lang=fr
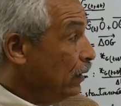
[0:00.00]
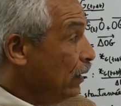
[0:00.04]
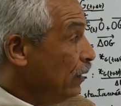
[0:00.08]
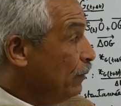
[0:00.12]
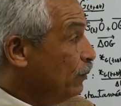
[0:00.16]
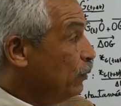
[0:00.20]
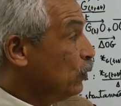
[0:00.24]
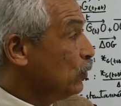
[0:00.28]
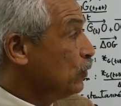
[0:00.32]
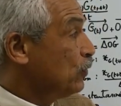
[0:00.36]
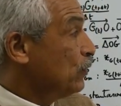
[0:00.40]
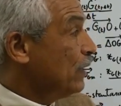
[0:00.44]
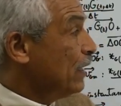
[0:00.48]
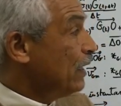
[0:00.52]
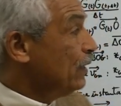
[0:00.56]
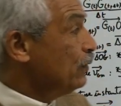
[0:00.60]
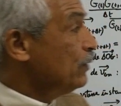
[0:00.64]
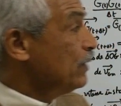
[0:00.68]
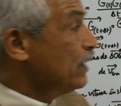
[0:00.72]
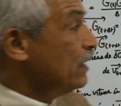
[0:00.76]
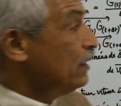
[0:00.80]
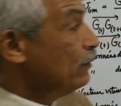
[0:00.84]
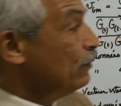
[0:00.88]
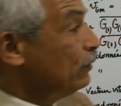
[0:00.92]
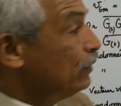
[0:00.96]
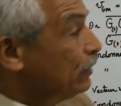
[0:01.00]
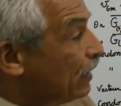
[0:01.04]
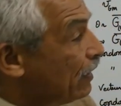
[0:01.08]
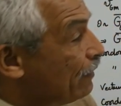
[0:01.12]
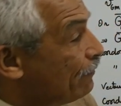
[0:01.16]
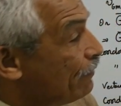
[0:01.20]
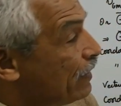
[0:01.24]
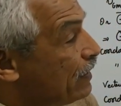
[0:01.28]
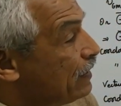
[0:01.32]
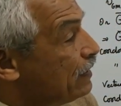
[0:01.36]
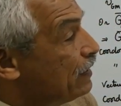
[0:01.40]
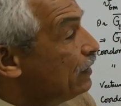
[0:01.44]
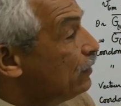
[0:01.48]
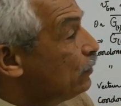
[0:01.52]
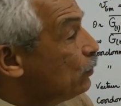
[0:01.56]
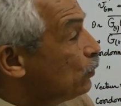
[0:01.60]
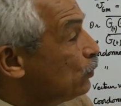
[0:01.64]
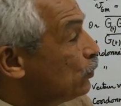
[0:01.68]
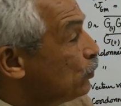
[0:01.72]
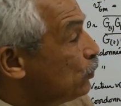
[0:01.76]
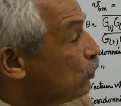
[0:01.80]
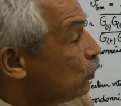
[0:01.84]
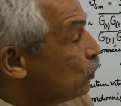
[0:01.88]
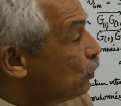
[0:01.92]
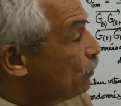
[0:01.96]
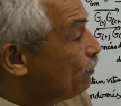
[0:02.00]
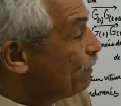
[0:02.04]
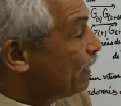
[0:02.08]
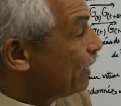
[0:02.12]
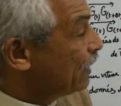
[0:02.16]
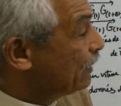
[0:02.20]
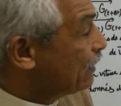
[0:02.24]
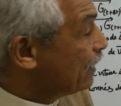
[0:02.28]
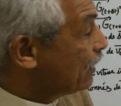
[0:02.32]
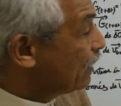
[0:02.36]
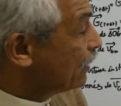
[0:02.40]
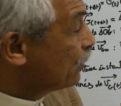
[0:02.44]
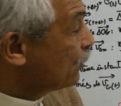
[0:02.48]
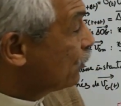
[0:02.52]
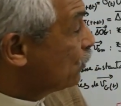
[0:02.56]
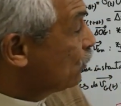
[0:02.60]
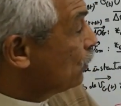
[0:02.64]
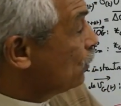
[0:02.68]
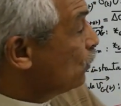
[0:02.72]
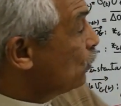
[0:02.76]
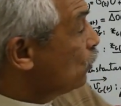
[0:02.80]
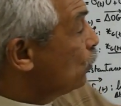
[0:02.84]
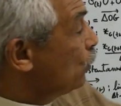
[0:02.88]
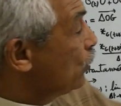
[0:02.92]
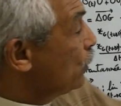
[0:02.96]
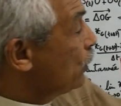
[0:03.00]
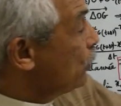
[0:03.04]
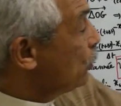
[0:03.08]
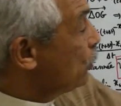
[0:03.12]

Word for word: Et pour cela, nous allons travailler dans ce repère d'axe O